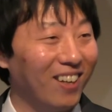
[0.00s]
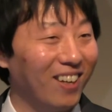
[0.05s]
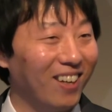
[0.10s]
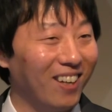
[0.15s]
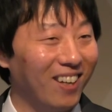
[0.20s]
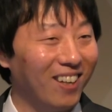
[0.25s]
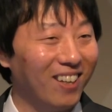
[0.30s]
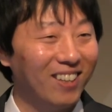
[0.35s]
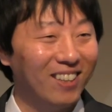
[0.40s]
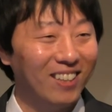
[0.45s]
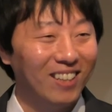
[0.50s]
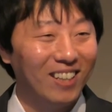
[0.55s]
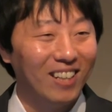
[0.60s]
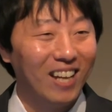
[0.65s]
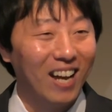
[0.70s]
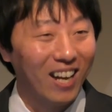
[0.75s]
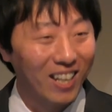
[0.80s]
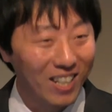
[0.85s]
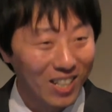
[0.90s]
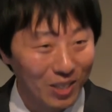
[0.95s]
あ
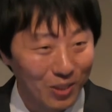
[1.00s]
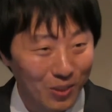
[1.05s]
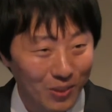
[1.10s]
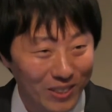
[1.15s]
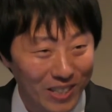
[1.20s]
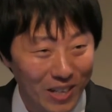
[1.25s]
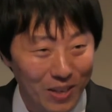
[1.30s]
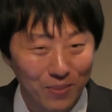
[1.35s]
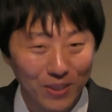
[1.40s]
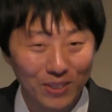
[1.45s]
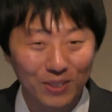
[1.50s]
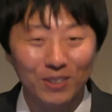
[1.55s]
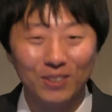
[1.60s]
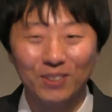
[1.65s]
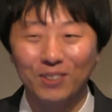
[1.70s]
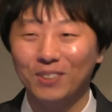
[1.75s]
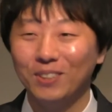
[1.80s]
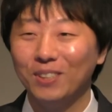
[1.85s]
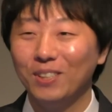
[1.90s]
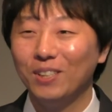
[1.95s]
ありがとうございます。
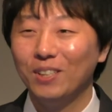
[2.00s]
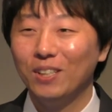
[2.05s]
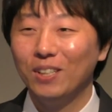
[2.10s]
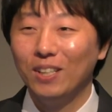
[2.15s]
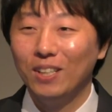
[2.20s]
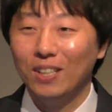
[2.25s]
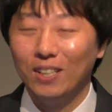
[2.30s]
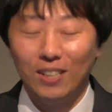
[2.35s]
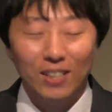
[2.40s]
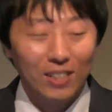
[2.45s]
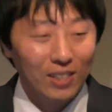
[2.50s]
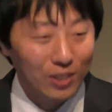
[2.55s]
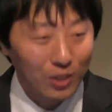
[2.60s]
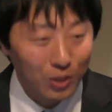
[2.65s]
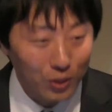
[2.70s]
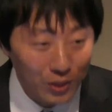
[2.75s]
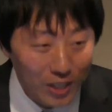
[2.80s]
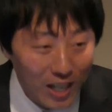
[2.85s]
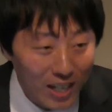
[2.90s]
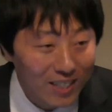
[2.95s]

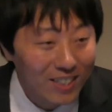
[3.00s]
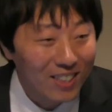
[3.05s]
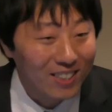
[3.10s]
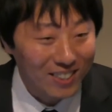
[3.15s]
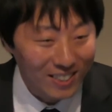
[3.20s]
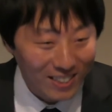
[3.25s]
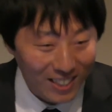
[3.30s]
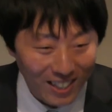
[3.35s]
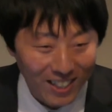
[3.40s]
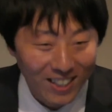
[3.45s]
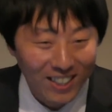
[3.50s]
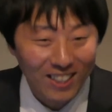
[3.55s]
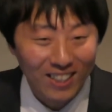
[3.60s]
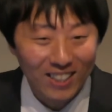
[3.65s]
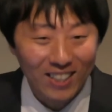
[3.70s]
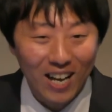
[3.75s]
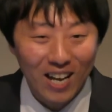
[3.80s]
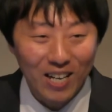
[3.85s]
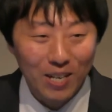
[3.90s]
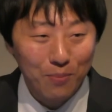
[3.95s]
少ないんですね。
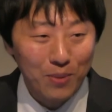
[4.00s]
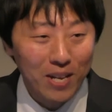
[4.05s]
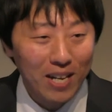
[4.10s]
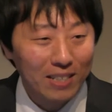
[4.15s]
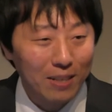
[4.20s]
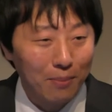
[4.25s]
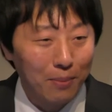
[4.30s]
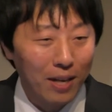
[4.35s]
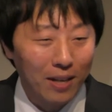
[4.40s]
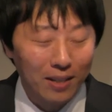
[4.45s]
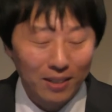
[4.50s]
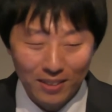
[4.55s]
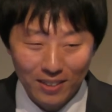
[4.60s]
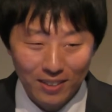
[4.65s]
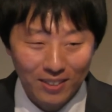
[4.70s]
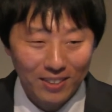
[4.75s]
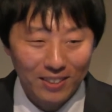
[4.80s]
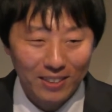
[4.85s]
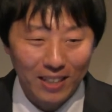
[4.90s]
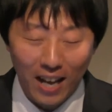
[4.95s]
やはり皆様、
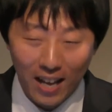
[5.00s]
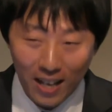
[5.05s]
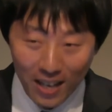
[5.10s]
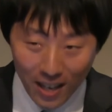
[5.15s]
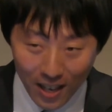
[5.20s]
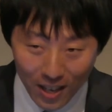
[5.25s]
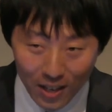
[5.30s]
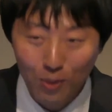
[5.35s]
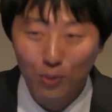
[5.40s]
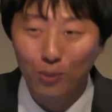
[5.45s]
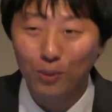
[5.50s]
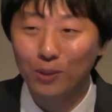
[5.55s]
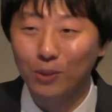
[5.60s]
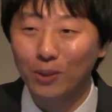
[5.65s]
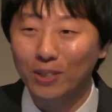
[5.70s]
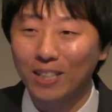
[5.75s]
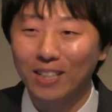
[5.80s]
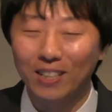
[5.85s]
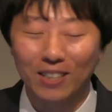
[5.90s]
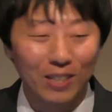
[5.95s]
大変ご苦
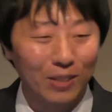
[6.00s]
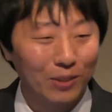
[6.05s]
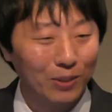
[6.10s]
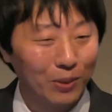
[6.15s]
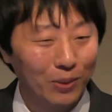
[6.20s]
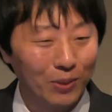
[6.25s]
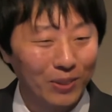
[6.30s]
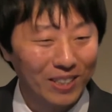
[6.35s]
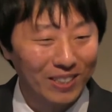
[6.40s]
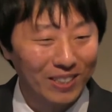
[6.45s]
労されているようで